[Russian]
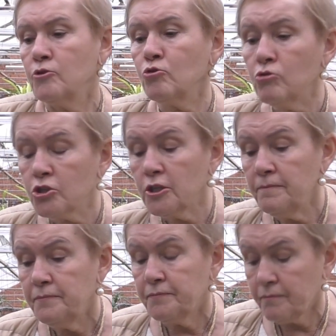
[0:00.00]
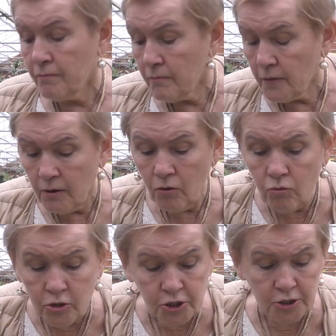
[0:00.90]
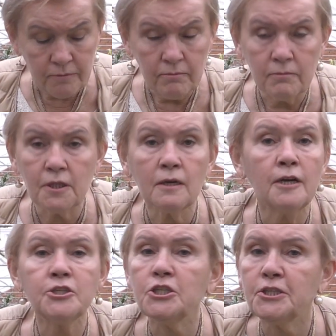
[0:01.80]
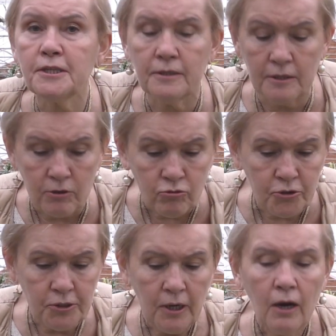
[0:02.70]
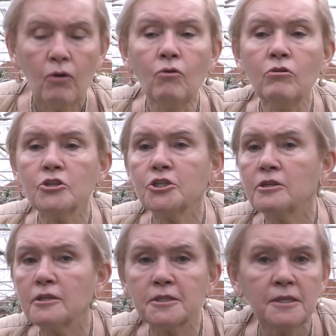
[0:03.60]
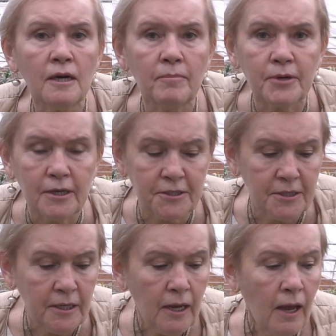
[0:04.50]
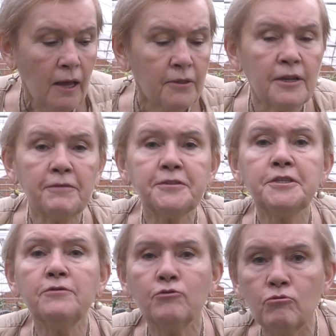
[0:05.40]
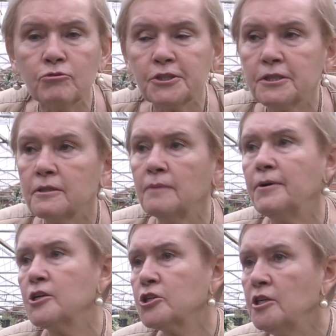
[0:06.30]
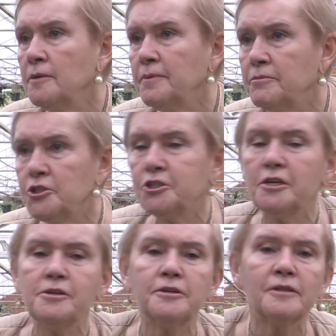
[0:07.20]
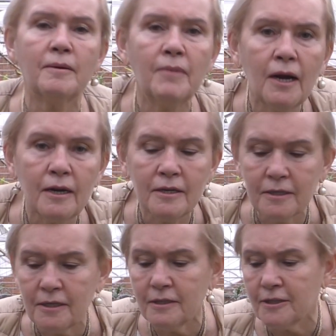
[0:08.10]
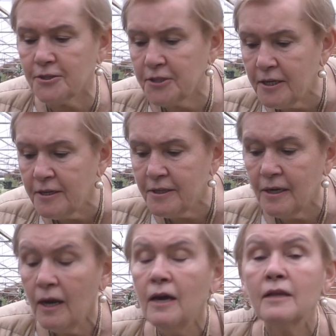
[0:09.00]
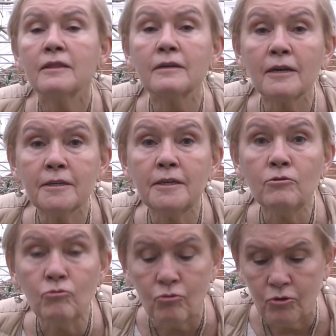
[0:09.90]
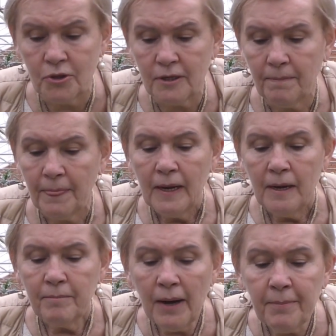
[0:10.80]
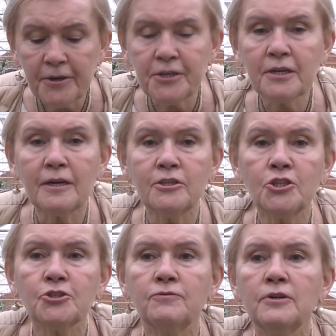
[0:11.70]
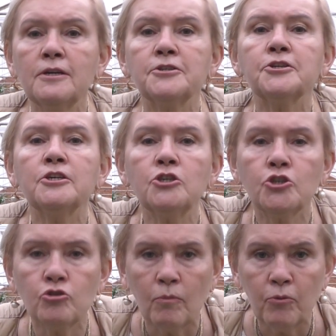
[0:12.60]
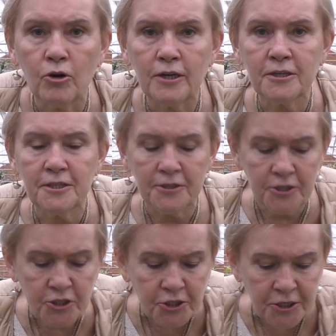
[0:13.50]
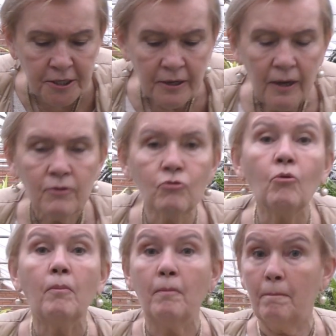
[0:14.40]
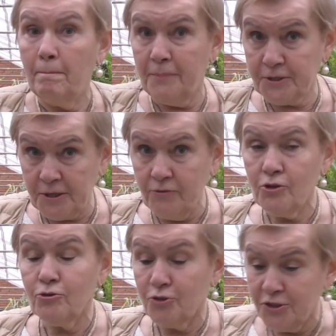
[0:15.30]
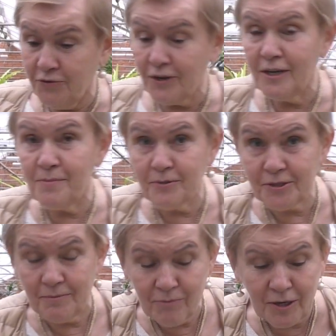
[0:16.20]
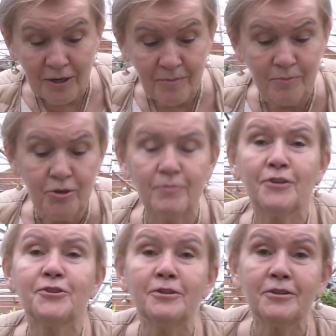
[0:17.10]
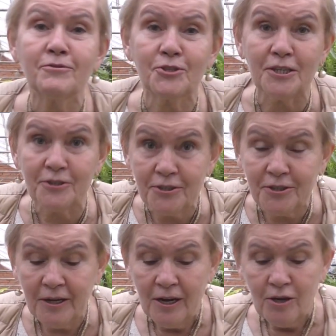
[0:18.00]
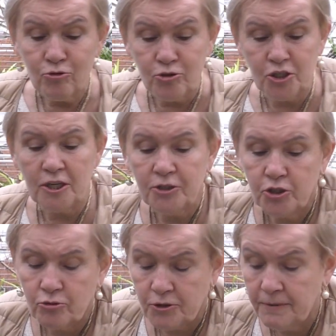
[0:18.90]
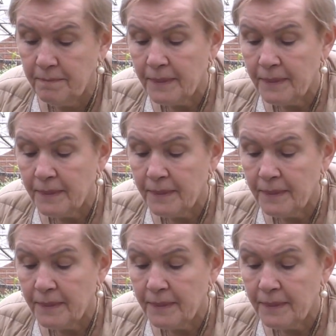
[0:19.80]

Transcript: Тоже очень многочисленный род – очень разнообразный, на все вкусы, на большие помещения, на маленькие, на средние, на какие угодно. Папоротник, конечно, выглядит еще более экзотически, ну, по сравнению с нефролеписом. Мы как бы будем отталкиваться от этой точки отсчета.